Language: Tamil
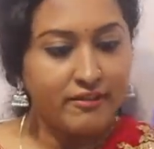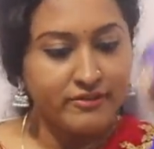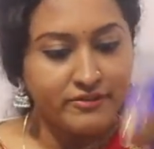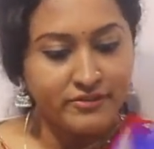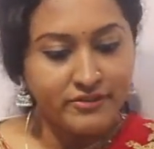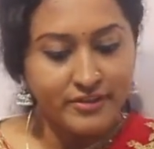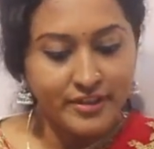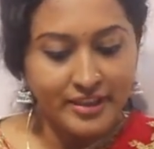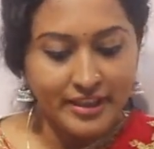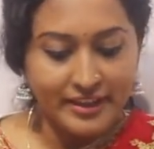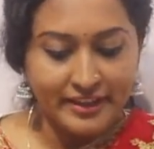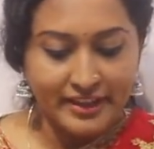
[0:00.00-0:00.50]

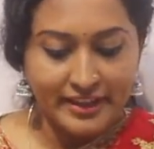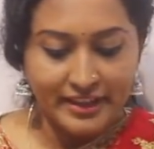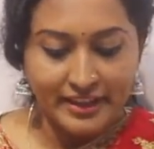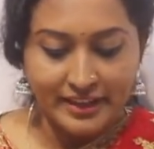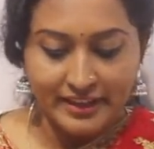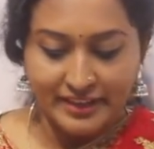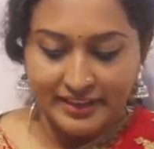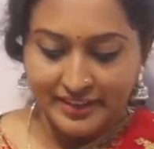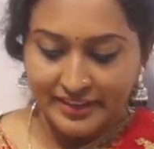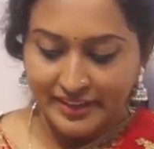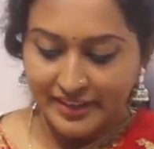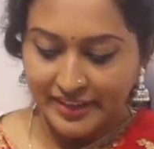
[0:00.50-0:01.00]
அவ்வளோ
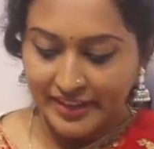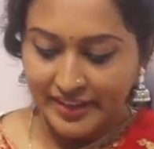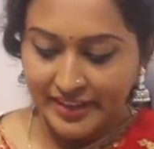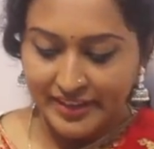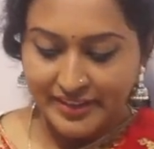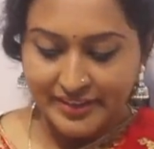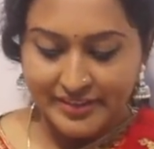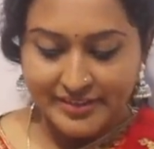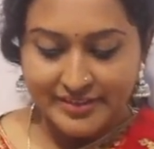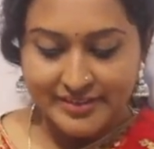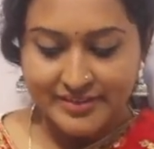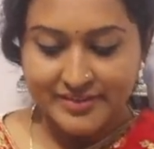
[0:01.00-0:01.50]
அழகாக இருக்குங்க
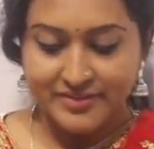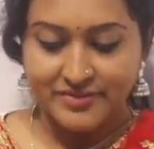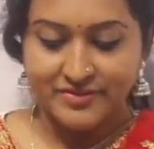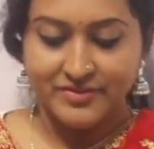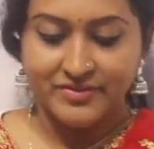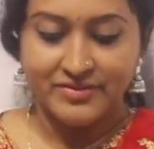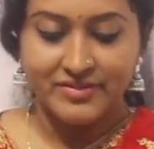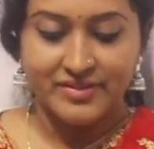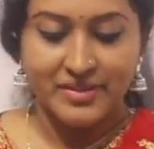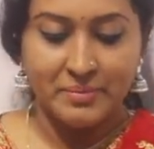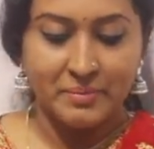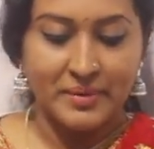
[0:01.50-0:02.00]

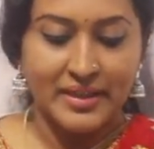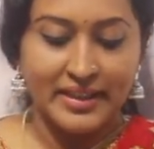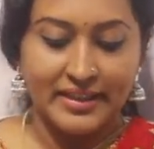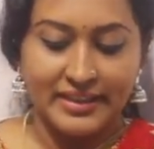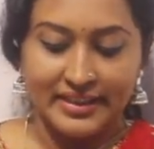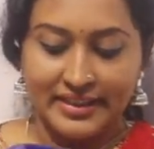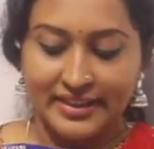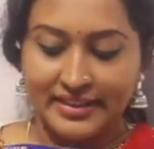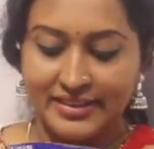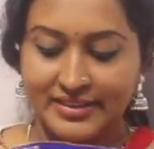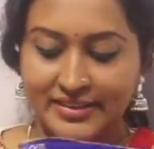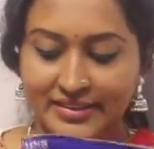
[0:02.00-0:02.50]

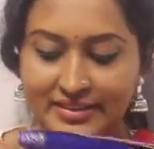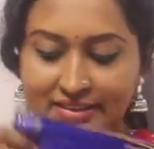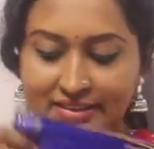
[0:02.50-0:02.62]
பாருங்க